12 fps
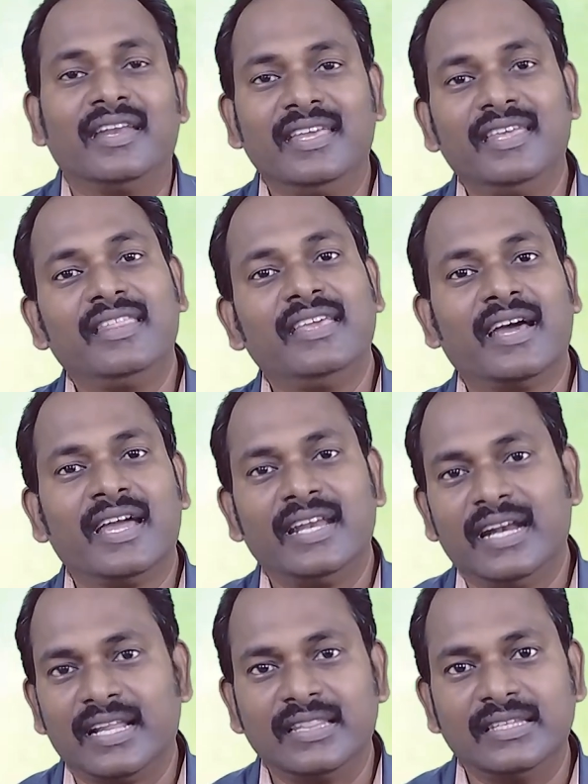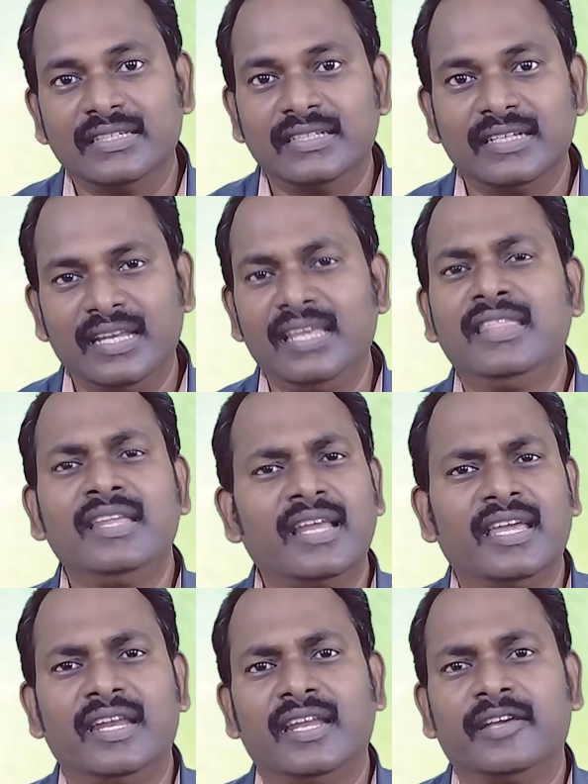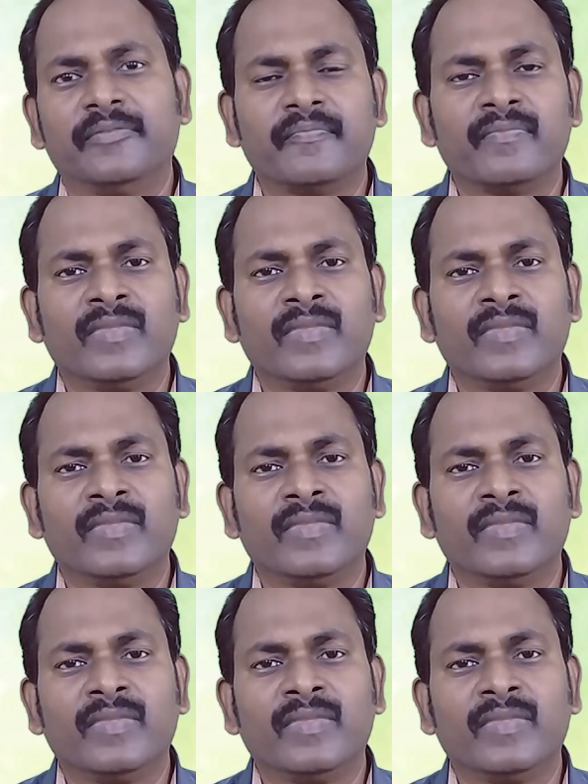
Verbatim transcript: நீதியாய் நடந்து நீதினா என்ன